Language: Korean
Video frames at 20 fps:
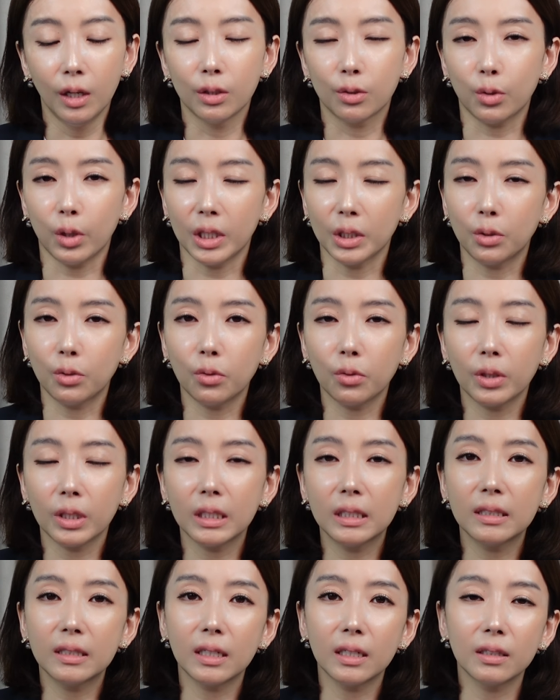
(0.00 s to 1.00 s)
좌쪽
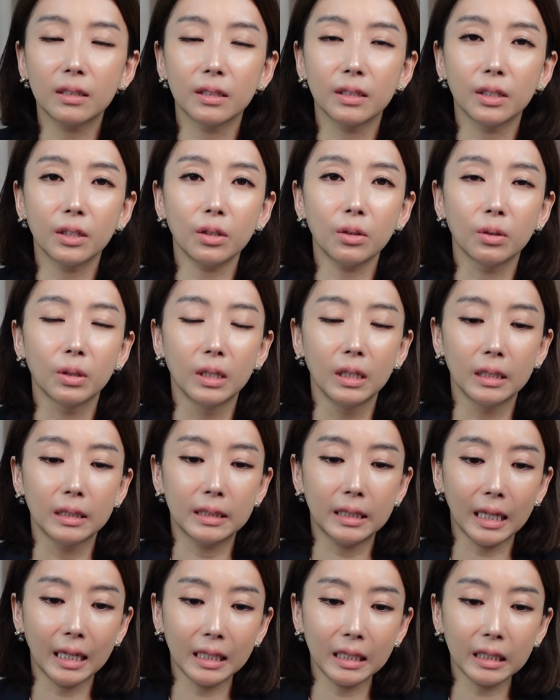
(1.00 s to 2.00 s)
인사들이요
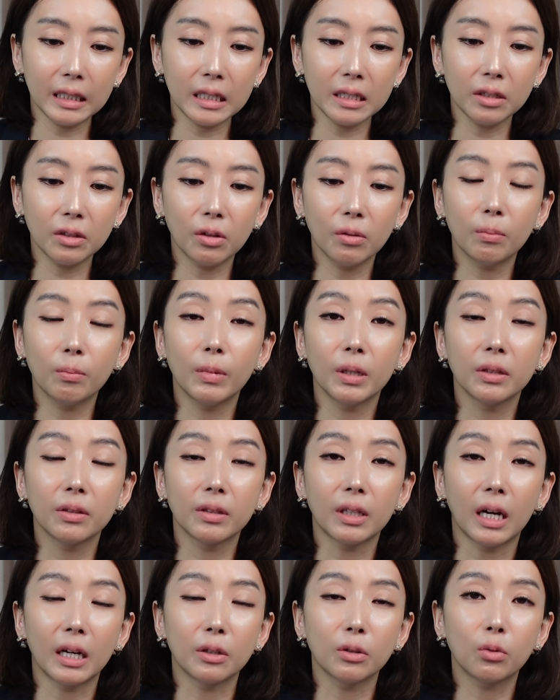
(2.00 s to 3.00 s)
생긴 것만
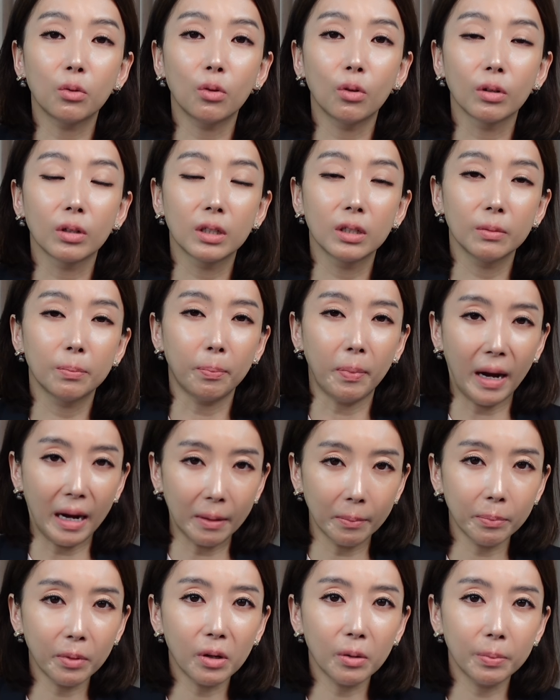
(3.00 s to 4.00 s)
다르고 그
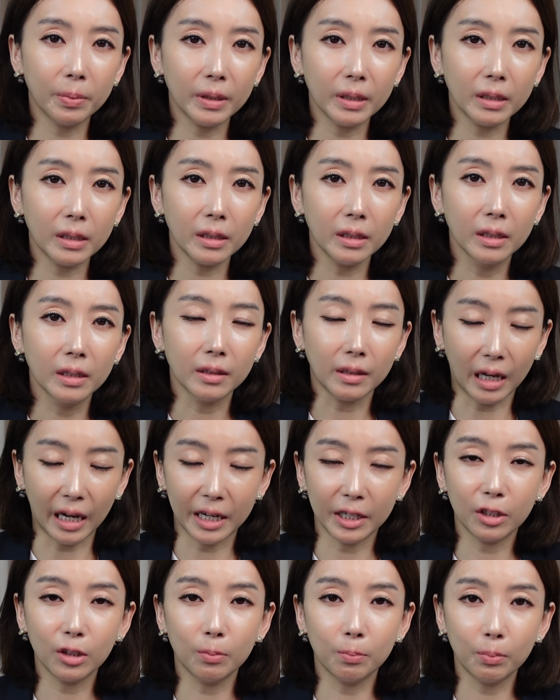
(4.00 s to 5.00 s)
방법이
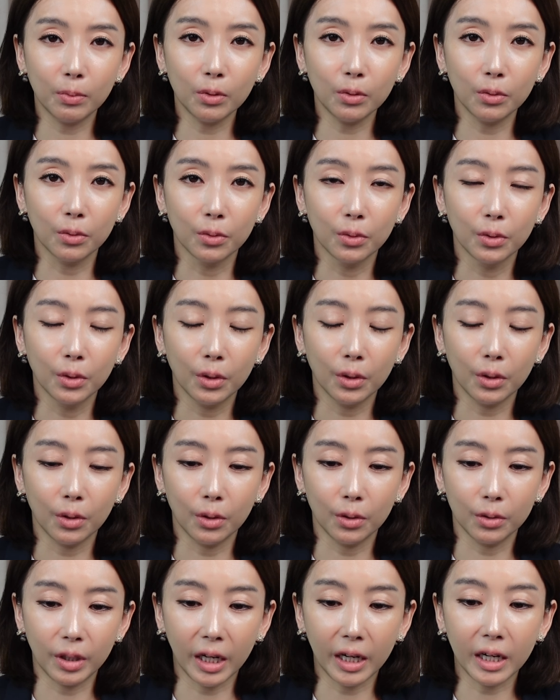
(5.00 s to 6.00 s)
다를 뿐
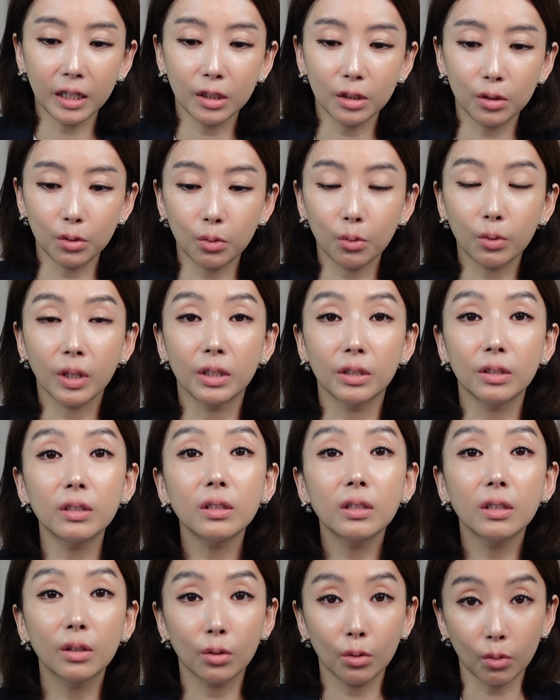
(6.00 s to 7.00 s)
어, 대가리
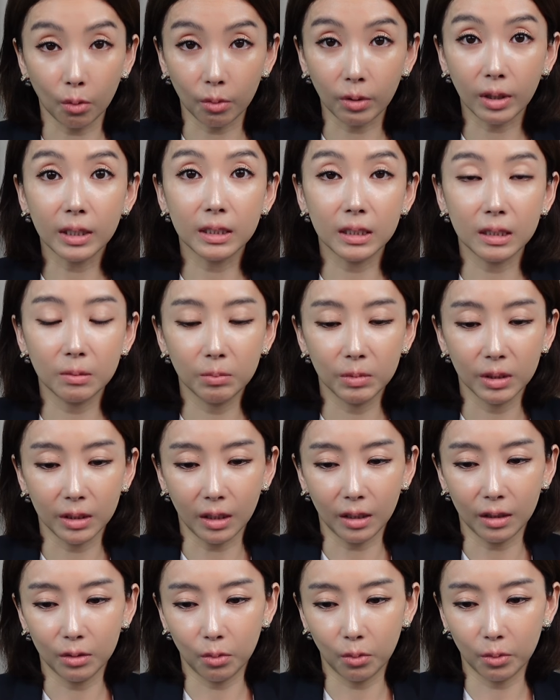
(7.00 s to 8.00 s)
속에는
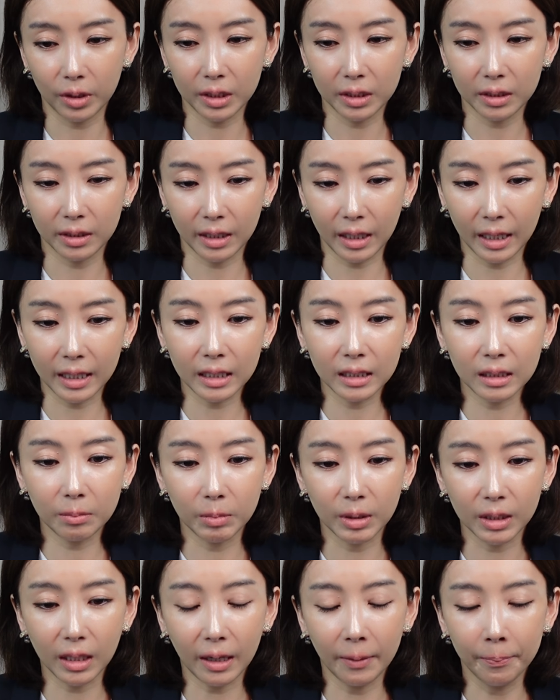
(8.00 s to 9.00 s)
똑같습니다. 독인
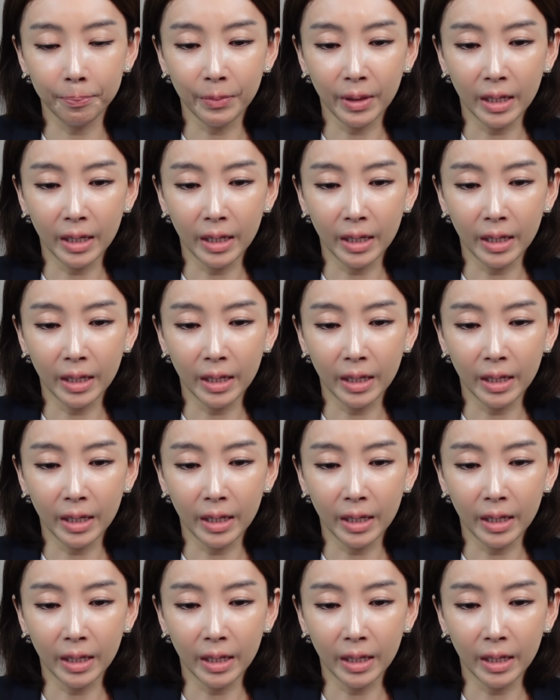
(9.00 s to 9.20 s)
개긴입니다.